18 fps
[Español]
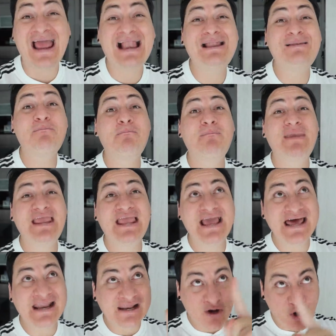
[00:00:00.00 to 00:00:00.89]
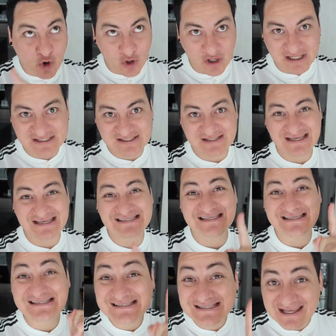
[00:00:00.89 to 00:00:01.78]
El miércoles
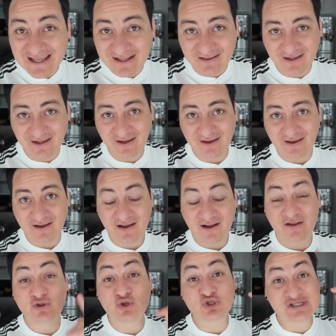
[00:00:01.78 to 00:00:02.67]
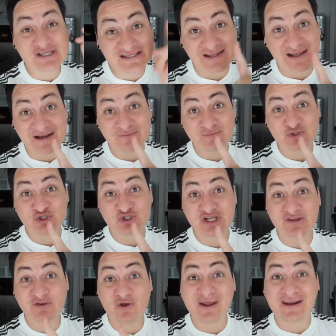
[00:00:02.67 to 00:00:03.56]
17 nos estaremos
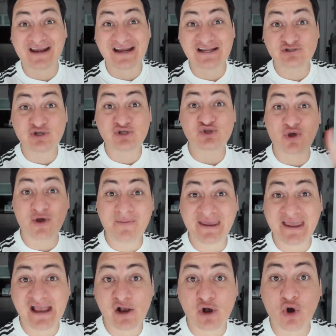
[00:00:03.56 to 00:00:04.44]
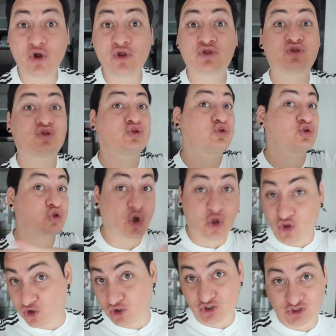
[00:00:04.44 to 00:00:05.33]
yendo de regreso Ciudad de México
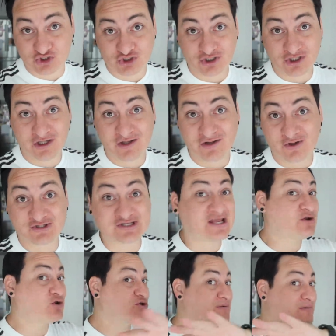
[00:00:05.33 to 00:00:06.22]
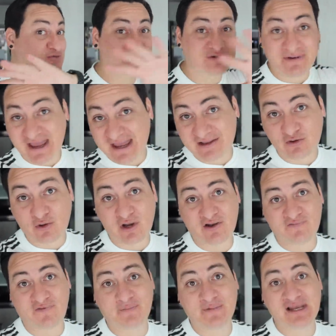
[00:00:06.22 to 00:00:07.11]
todos. O sea, nos vamos de viaje toda
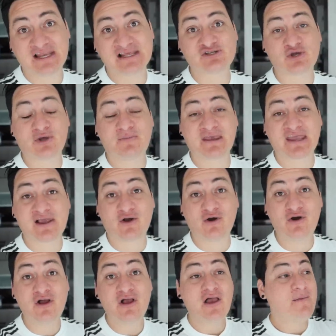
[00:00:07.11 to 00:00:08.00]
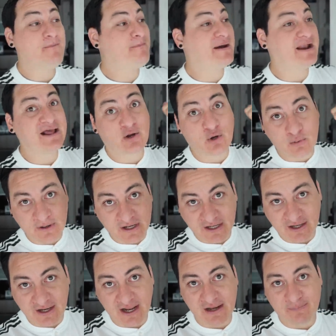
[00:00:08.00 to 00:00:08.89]
la familia a Ciudad de México para
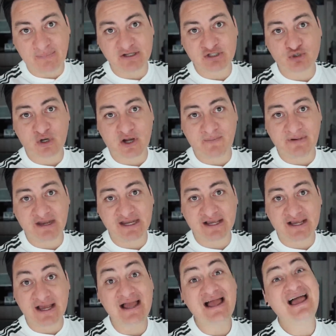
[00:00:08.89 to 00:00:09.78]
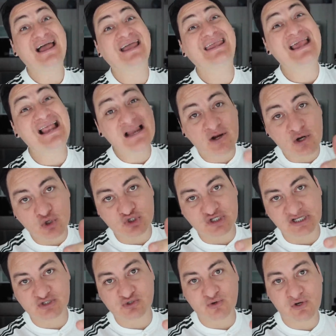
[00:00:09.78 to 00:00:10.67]
cubrir el Pachuca América y el
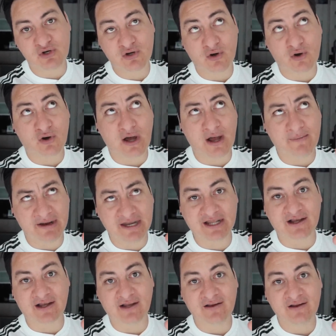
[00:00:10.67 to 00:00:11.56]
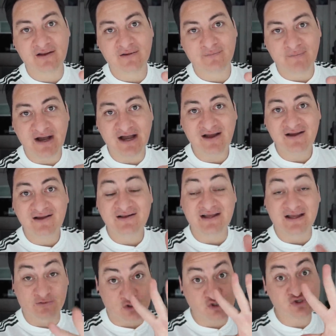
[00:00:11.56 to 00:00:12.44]
Cruz Azul América, ¿va?
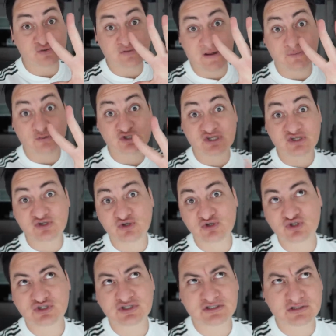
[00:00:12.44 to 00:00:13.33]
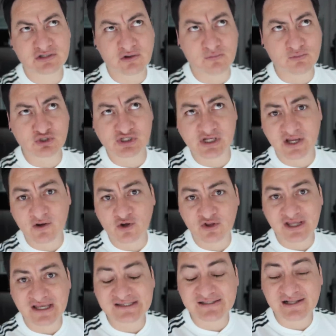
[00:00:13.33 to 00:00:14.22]
Entonces nos vamos esos como cinco
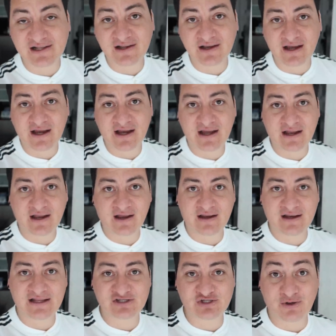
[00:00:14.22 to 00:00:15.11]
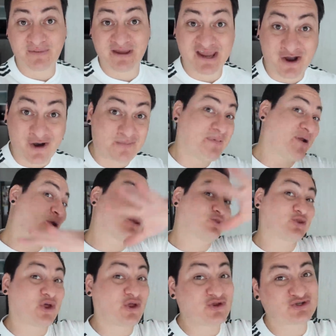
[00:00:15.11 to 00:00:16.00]
días a, la Ciudad de México, pero
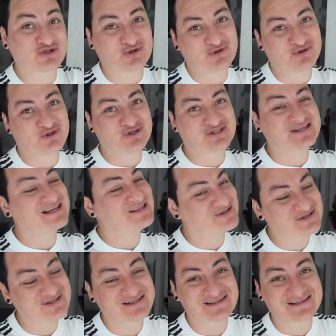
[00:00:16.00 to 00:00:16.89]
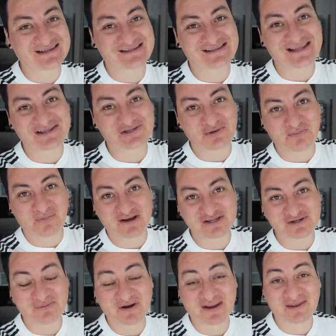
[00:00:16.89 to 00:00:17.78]
todos juntos, que eso está súper,
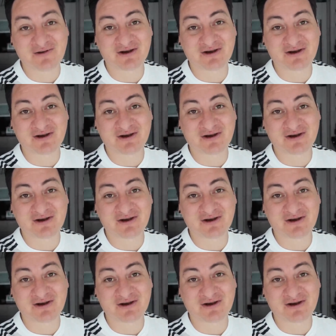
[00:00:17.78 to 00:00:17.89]
súper